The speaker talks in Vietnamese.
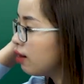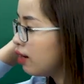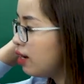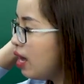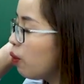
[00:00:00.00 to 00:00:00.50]

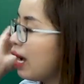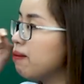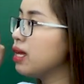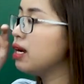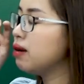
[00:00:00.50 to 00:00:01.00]
nêu
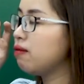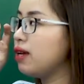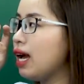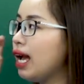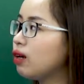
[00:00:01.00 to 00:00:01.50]
cảm nhận
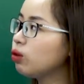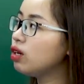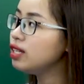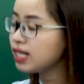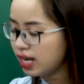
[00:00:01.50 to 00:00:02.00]
về hai câu
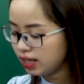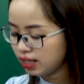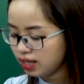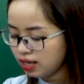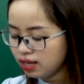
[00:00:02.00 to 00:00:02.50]
thơ trên.
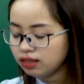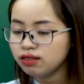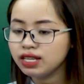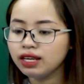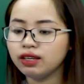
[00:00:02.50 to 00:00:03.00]
Thứ
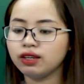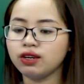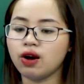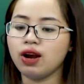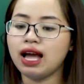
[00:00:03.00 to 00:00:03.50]
nhất
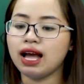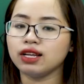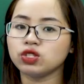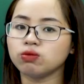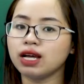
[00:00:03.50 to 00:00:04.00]
đó
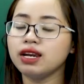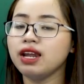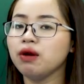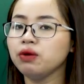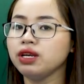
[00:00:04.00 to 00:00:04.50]
là chúng ta
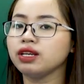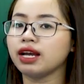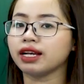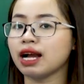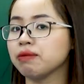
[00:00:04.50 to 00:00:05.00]
nêu hình
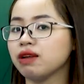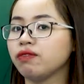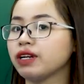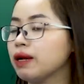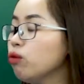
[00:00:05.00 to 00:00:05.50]
ảnh cảm nhận
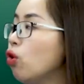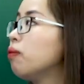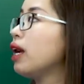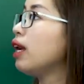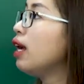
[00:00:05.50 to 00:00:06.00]
về cánh
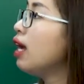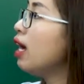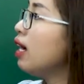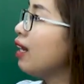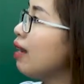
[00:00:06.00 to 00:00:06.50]
buồm này.
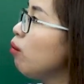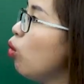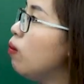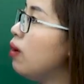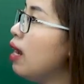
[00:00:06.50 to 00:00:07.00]
Cánh
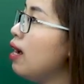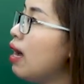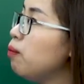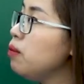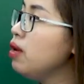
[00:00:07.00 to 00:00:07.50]
buồm
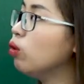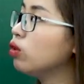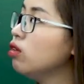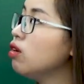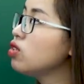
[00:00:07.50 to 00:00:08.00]
là biểu
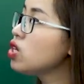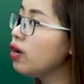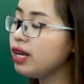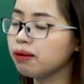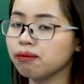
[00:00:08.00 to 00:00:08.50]
tượng cho
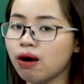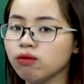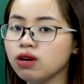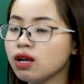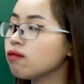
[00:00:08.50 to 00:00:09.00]
hình
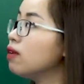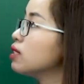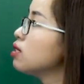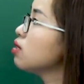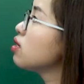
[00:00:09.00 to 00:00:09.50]
bóng và
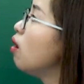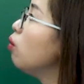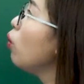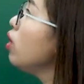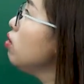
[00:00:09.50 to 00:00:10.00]
sức
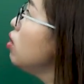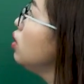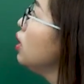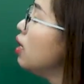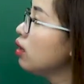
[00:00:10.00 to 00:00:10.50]
sống quê
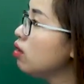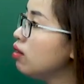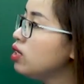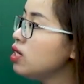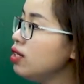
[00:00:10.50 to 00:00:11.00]
hương,
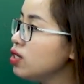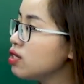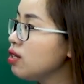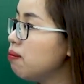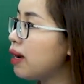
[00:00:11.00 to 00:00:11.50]
tượng trưng cho
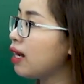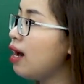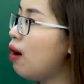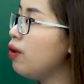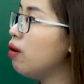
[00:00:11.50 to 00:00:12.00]
sức mạnh
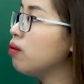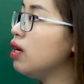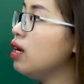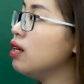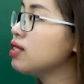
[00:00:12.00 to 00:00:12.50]
lao động,
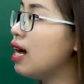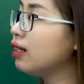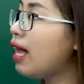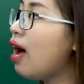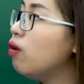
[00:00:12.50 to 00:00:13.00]
sáng
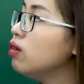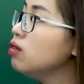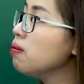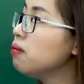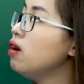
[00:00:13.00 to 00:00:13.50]
tạo,
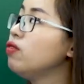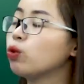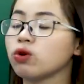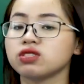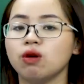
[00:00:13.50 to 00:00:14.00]
ước mơ về
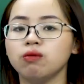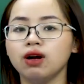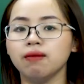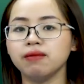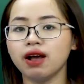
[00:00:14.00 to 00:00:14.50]
cuộc
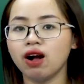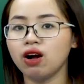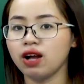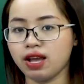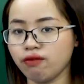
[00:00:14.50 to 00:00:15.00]
sống ấm
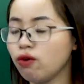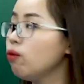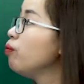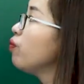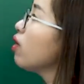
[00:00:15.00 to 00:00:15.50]
no, hạnh
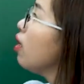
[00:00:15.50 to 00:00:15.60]
phúc.